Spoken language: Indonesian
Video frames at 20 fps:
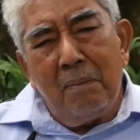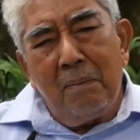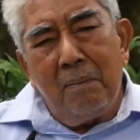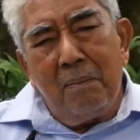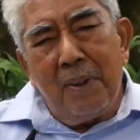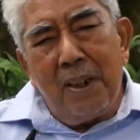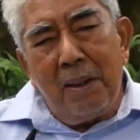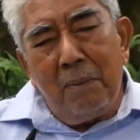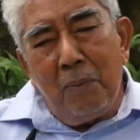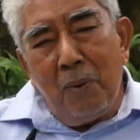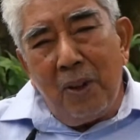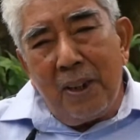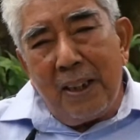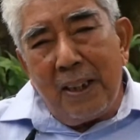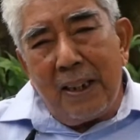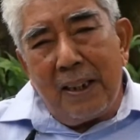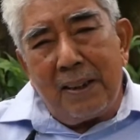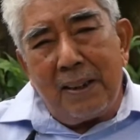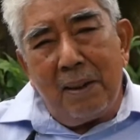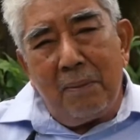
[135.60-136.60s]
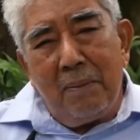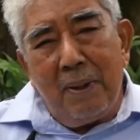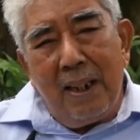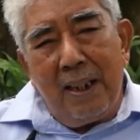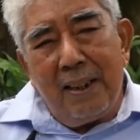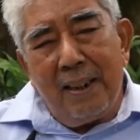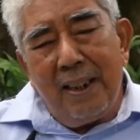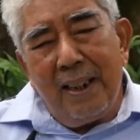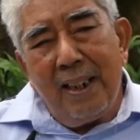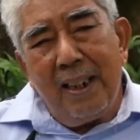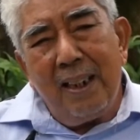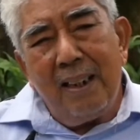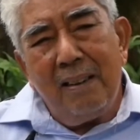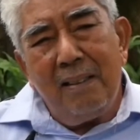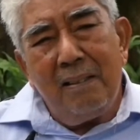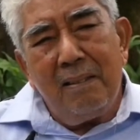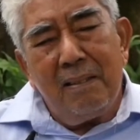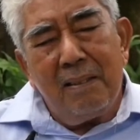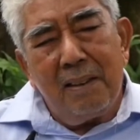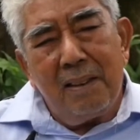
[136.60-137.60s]
menimbulkan rasa bangga
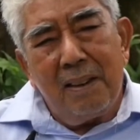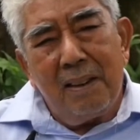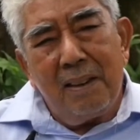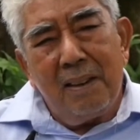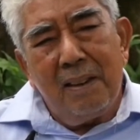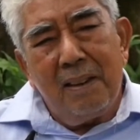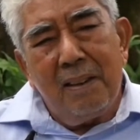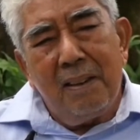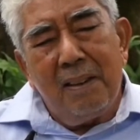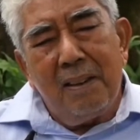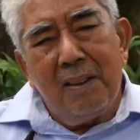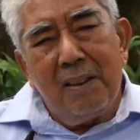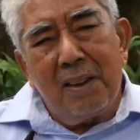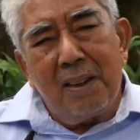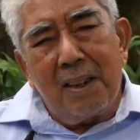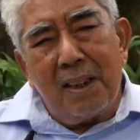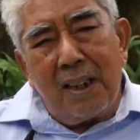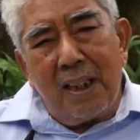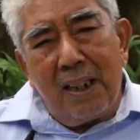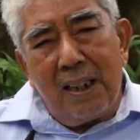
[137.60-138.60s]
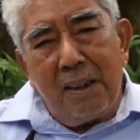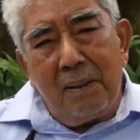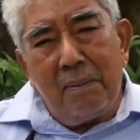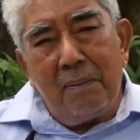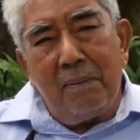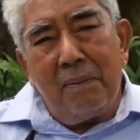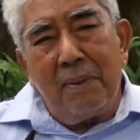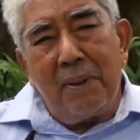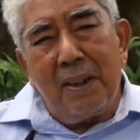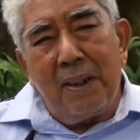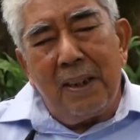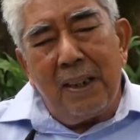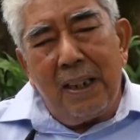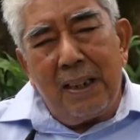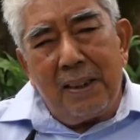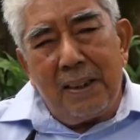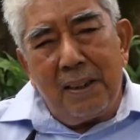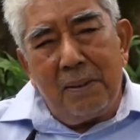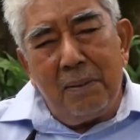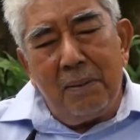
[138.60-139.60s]
terhadap
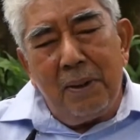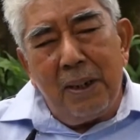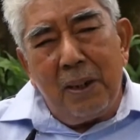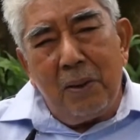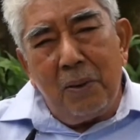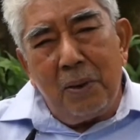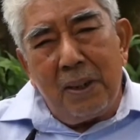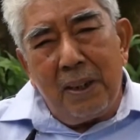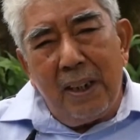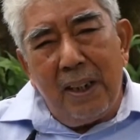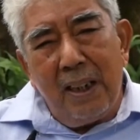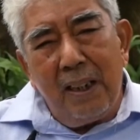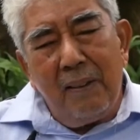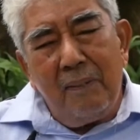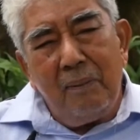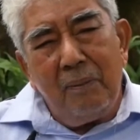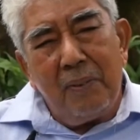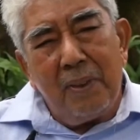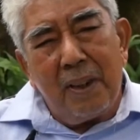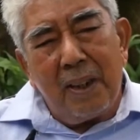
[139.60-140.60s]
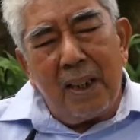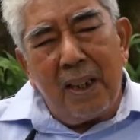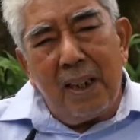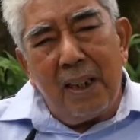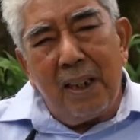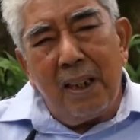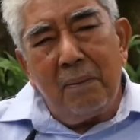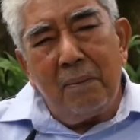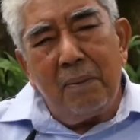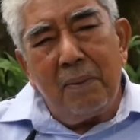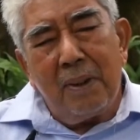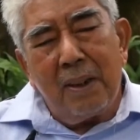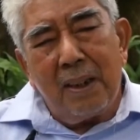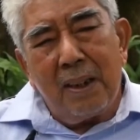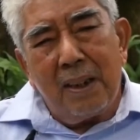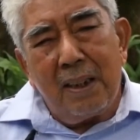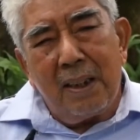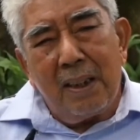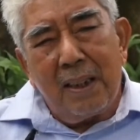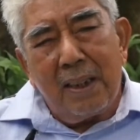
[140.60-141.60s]
generasi berikutnya terhadap
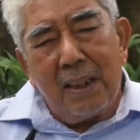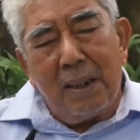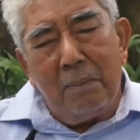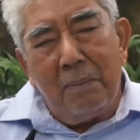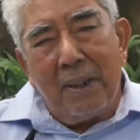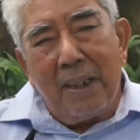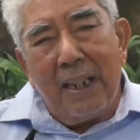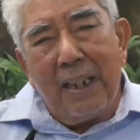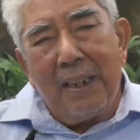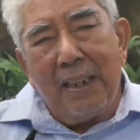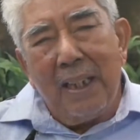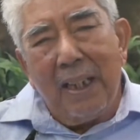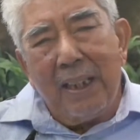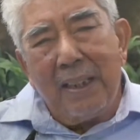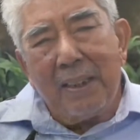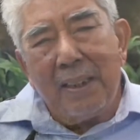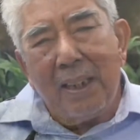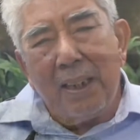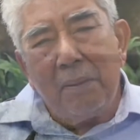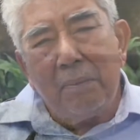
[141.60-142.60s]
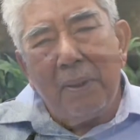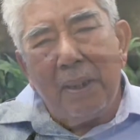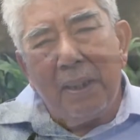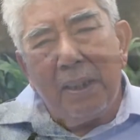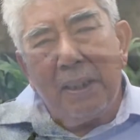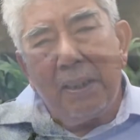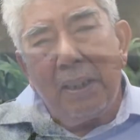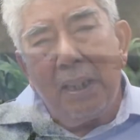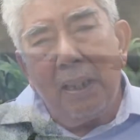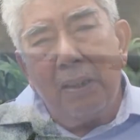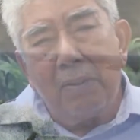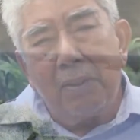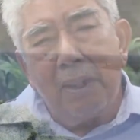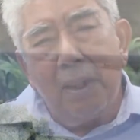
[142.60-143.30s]
keberadaan daripada dalam